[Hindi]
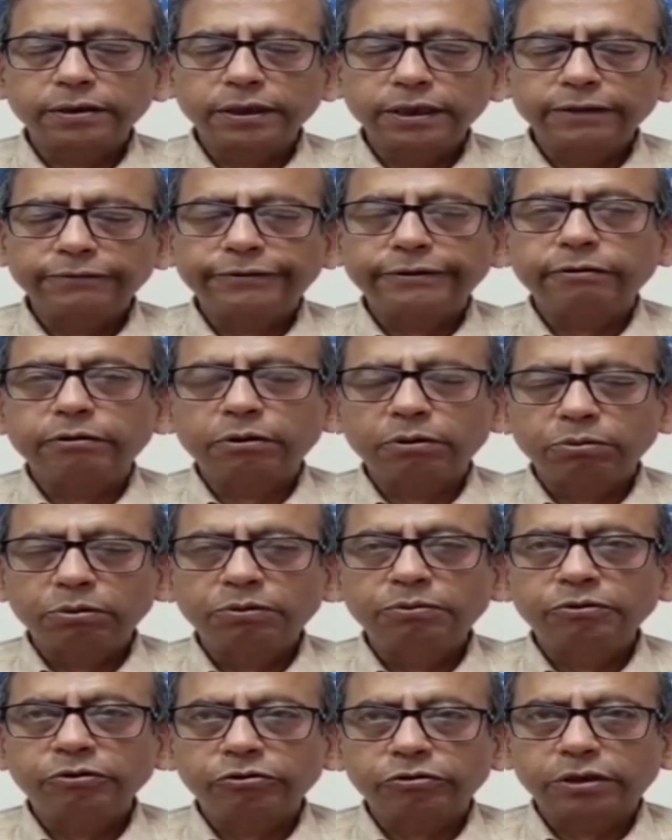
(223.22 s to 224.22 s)
लिए फेवरेबल
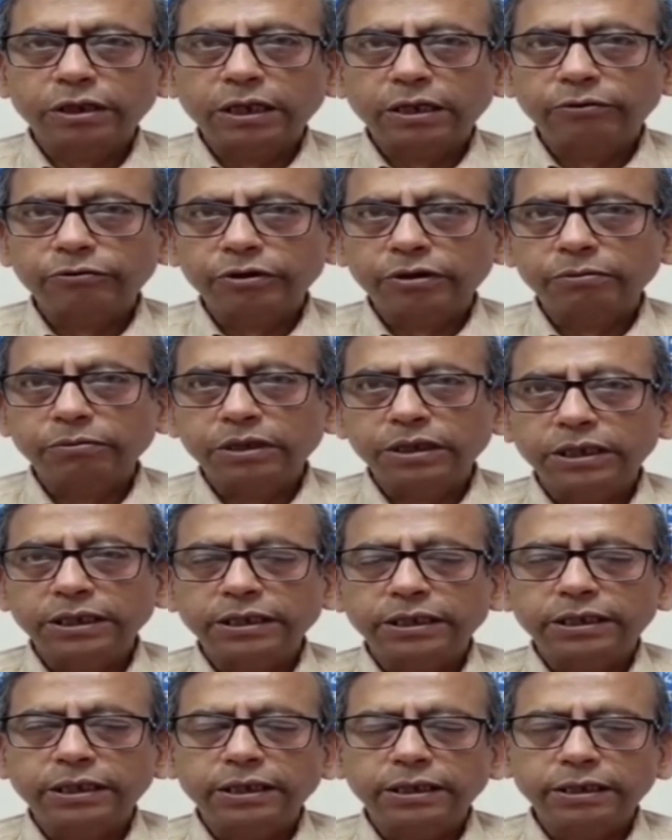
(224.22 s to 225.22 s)
भी होता है उनकी
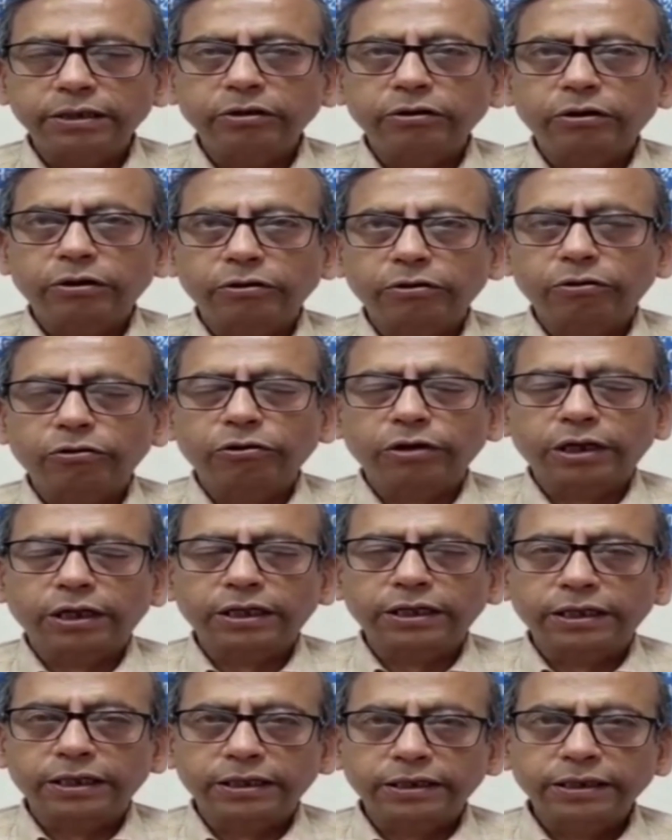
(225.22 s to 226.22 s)
ब्रीडिंग के लिए और ग्रो
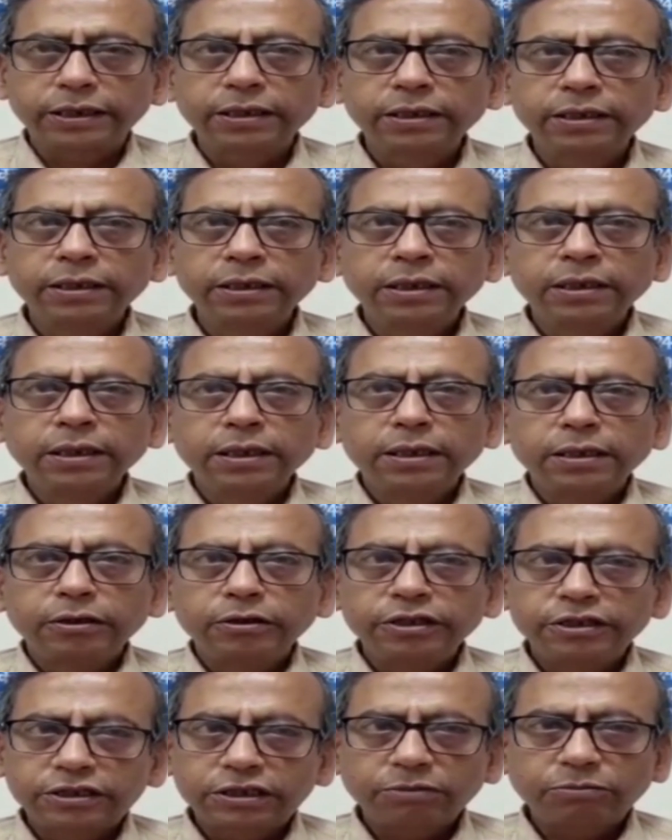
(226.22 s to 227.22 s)
करने के लिए
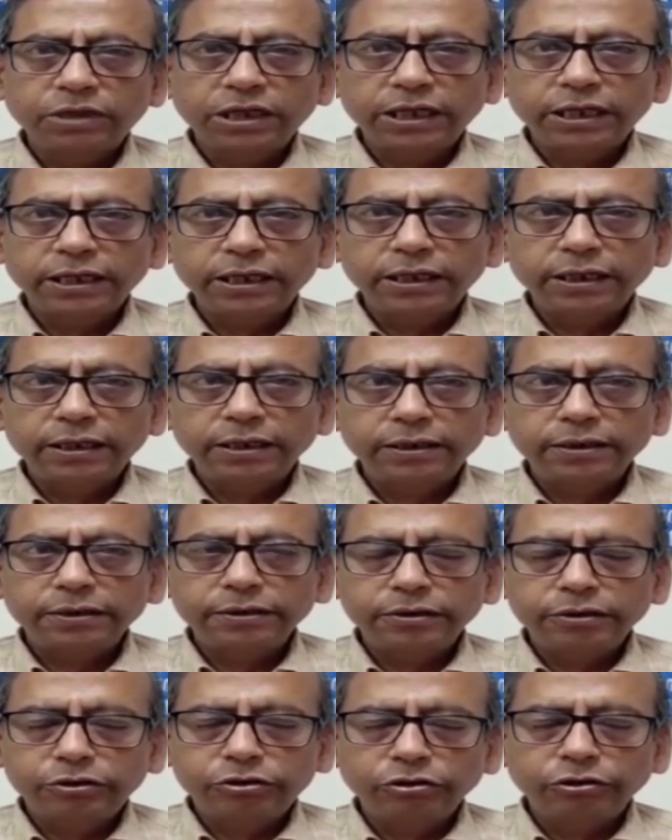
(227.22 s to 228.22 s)
इस समय
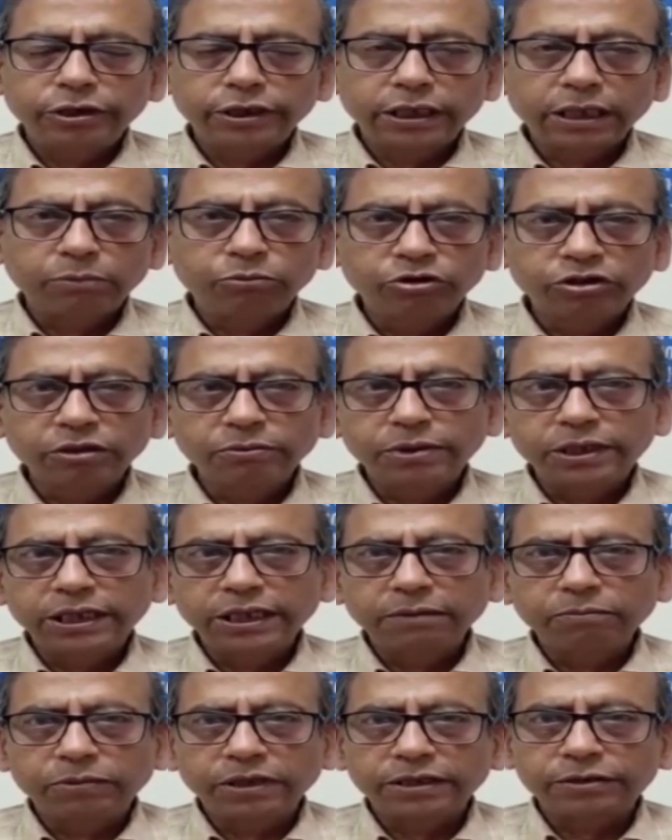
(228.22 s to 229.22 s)
जो इनका मुख्य
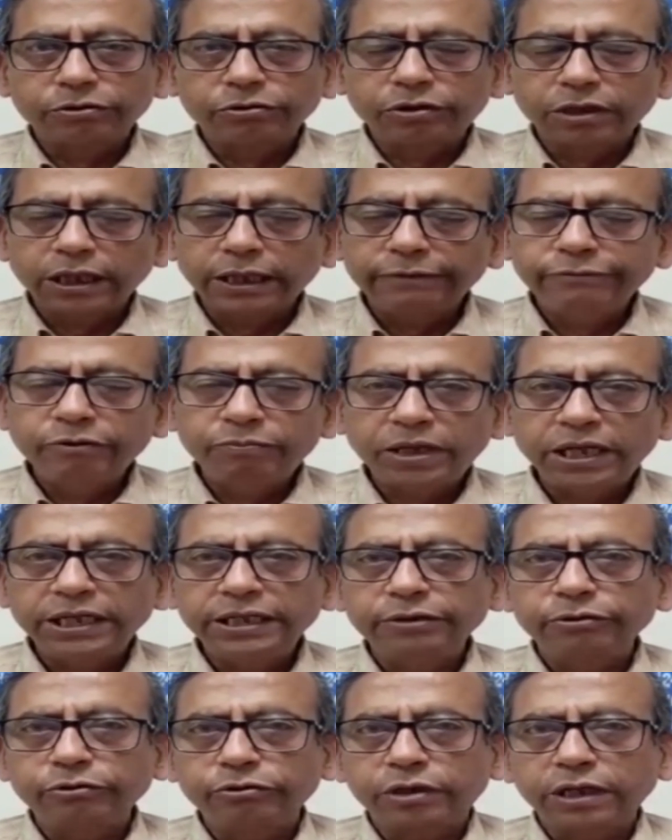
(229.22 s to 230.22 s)
ब्रीडिंग प्लेस होता है वो
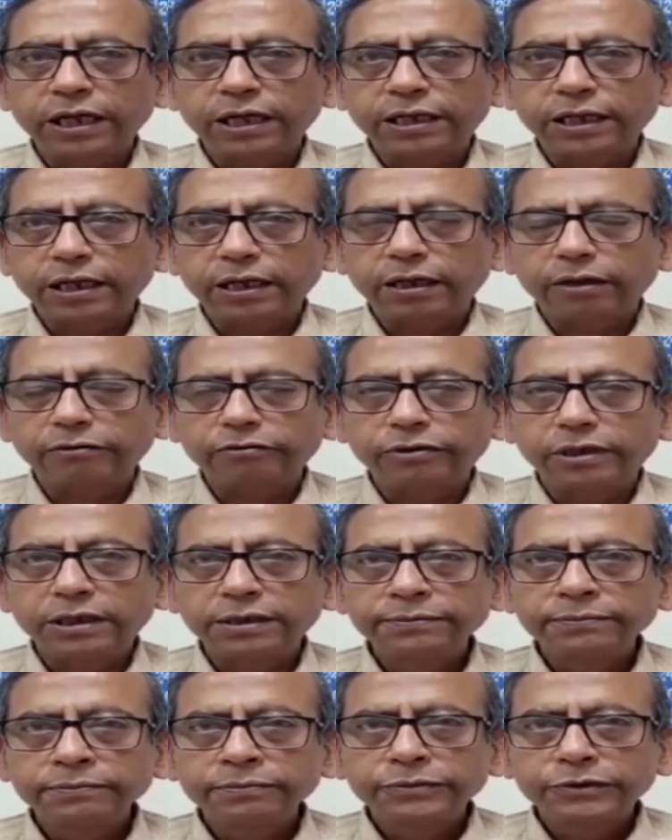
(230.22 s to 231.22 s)
पानी होता है ठहरा हुआ
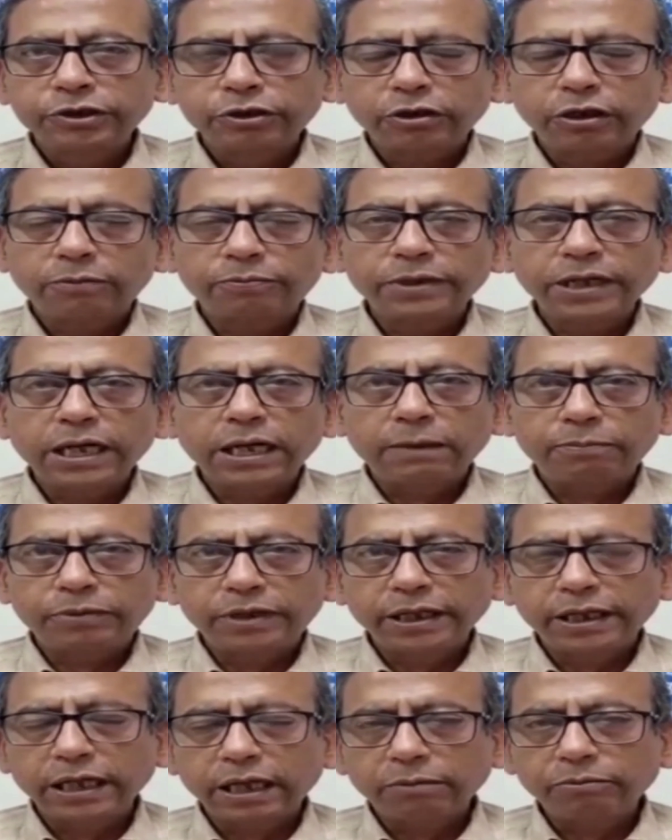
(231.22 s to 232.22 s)
तो कृपया
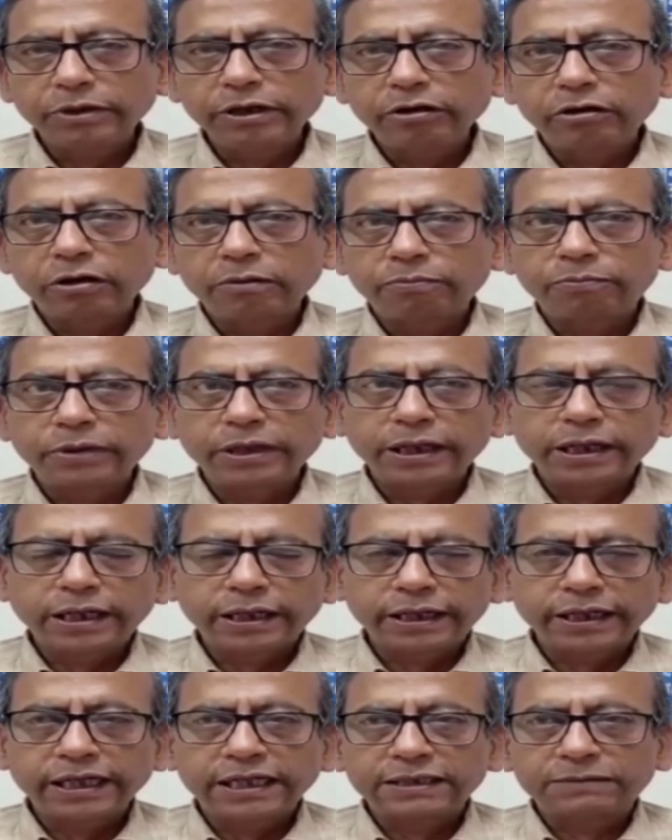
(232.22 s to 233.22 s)
अपने घर में और अपने घर
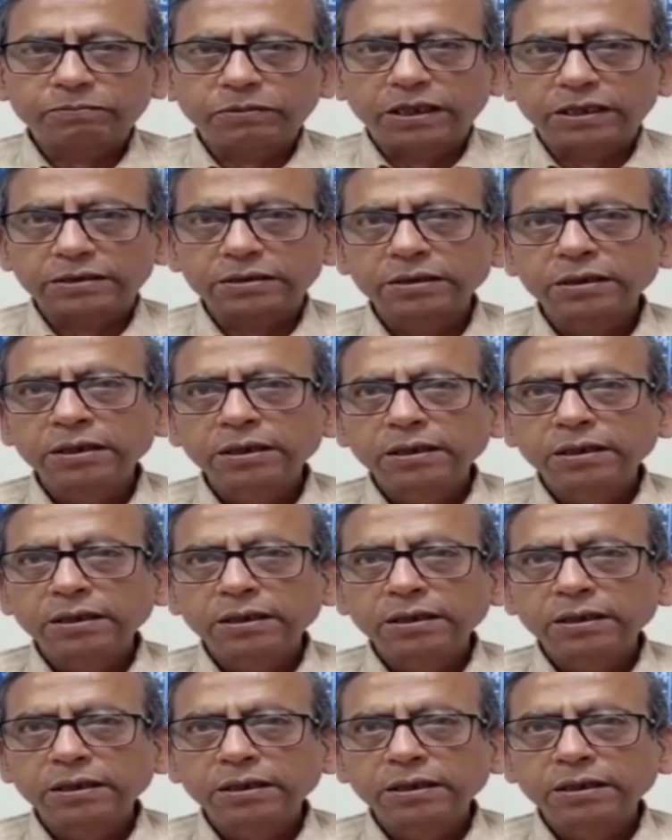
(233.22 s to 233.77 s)
के आसपास